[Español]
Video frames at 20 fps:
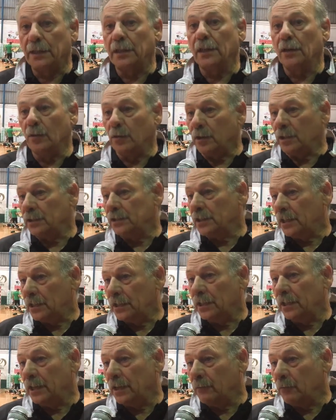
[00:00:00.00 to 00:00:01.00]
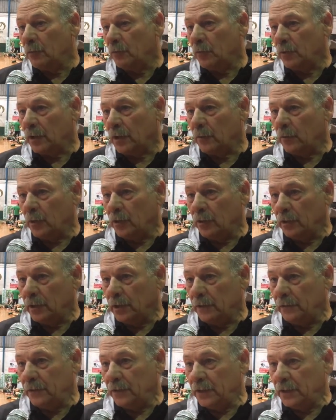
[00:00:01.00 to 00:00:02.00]
a los que ya tenemos, porque bueno, en
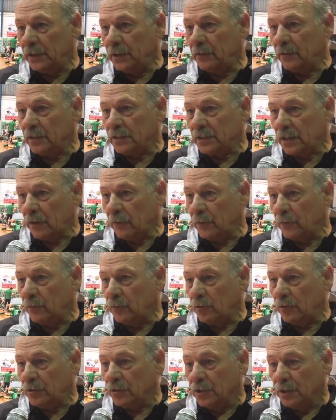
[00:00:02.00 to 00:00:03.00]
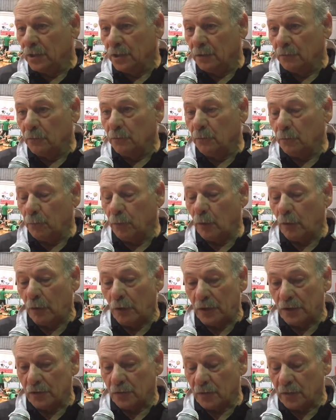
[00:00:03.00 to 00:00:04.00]
definitiva sabemos un poco
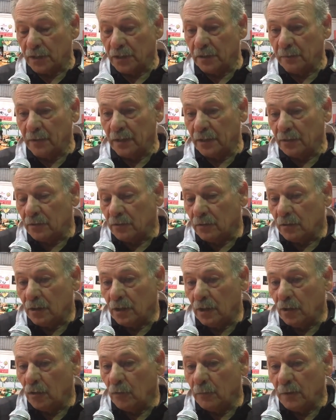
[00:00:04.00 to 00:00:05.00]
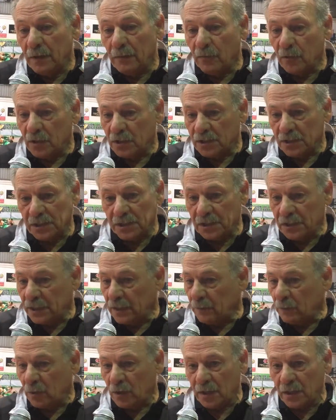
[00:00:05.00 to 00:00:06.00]
de su rendimiento. Eh, lo mismo
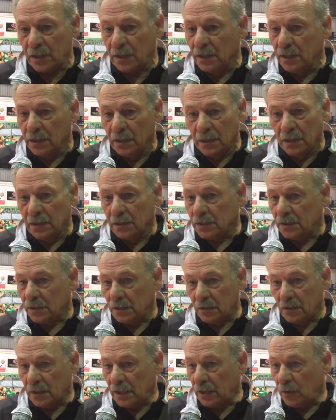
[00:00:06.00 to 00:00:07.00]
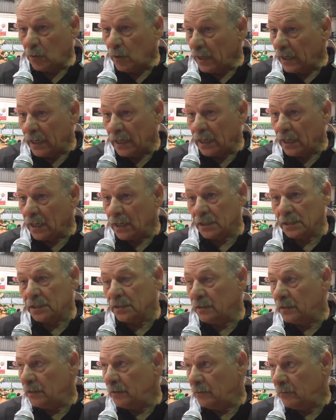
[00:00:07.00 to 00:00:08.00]
necesitamos que, jueguen, que
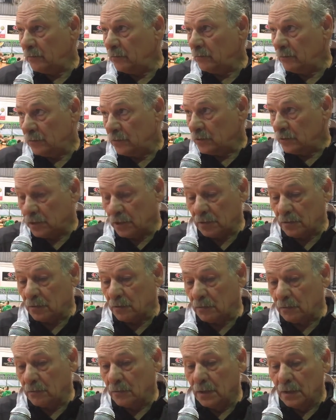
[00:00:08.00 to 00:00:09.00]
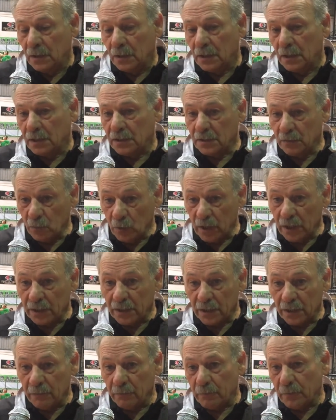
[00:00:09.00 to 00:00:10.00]
se, cierto? que se
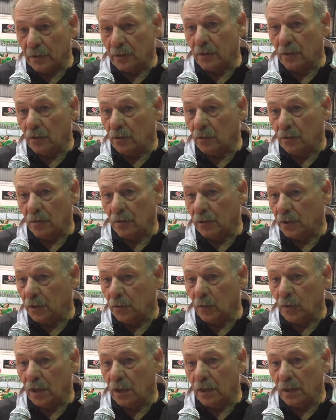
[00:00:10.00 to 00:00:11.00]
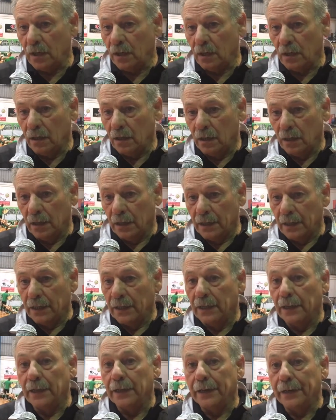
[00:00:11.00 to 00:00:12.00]
muestren, pero igual
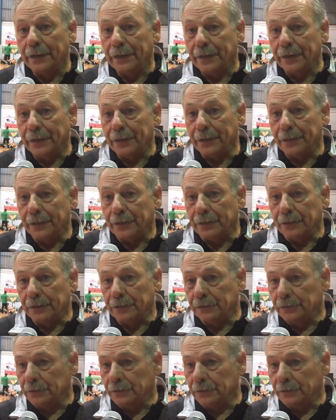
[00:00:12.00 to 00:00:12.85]
eh,